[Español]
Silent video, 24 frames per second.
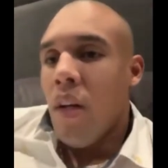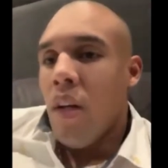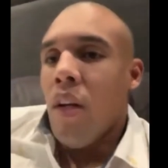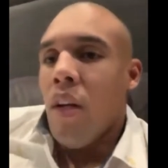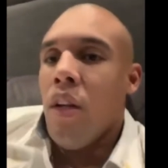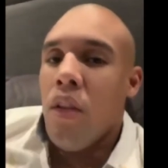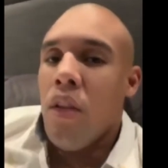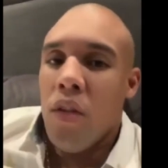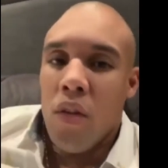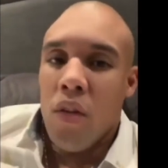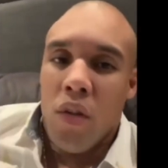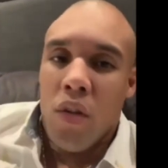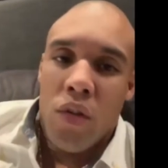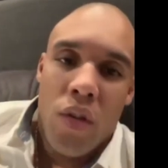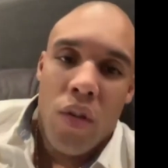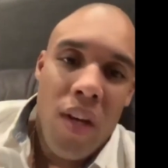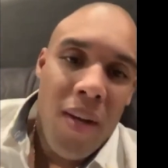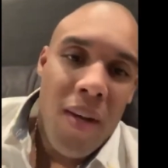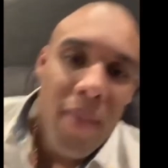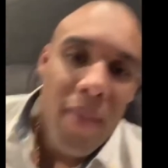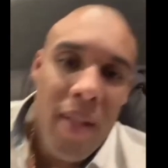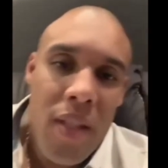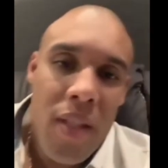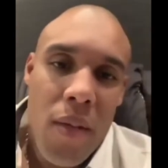No
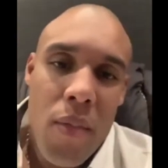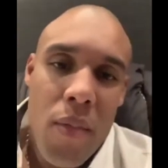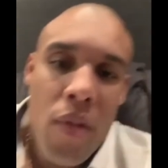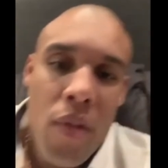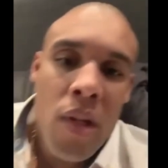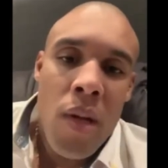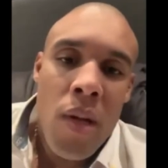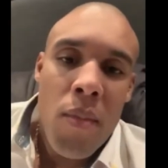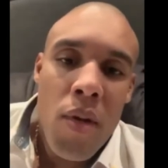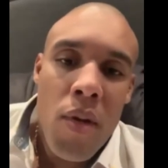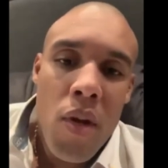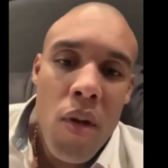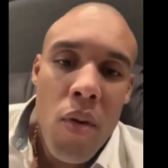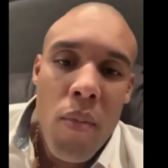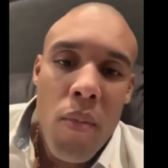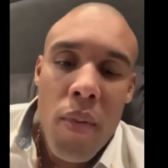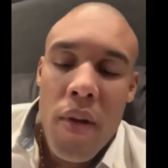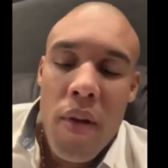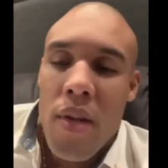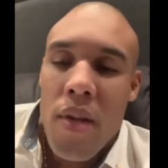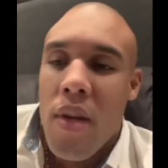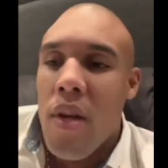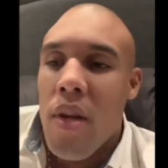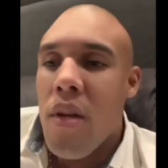solamente porque mi
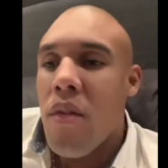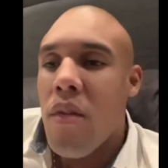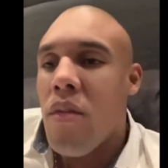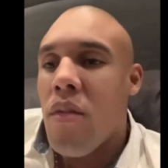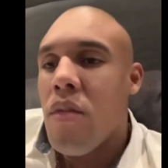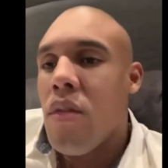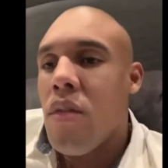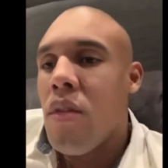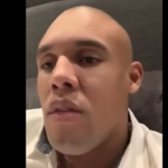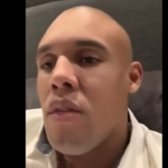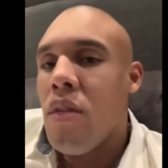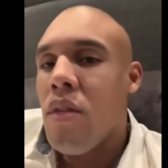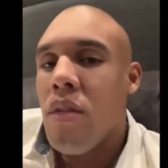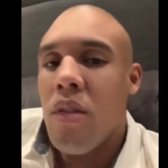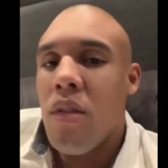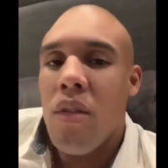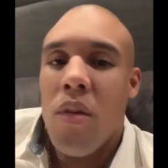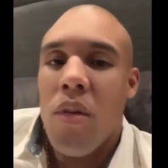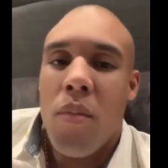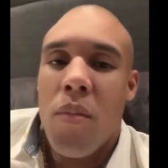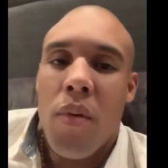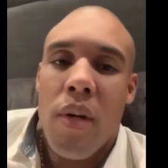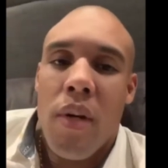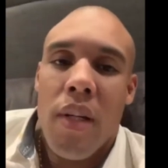compañero,
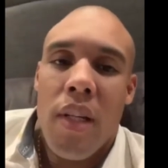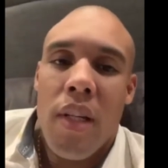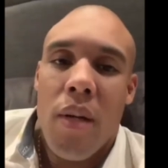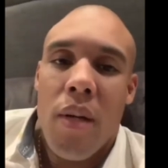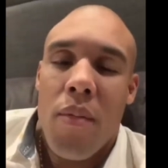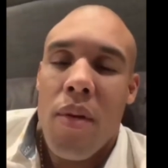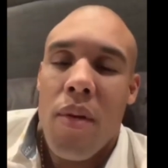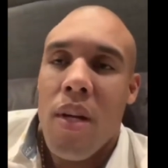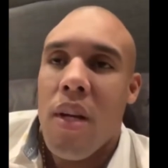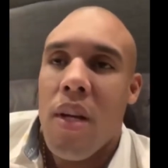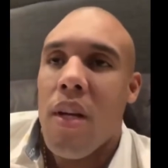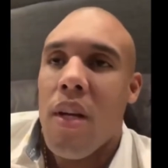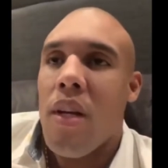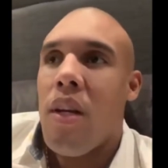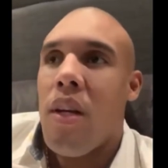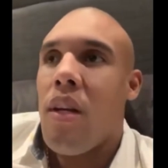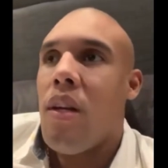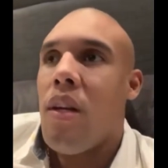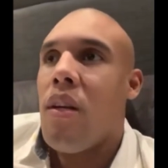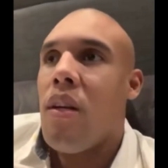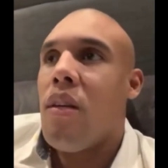sino porque también es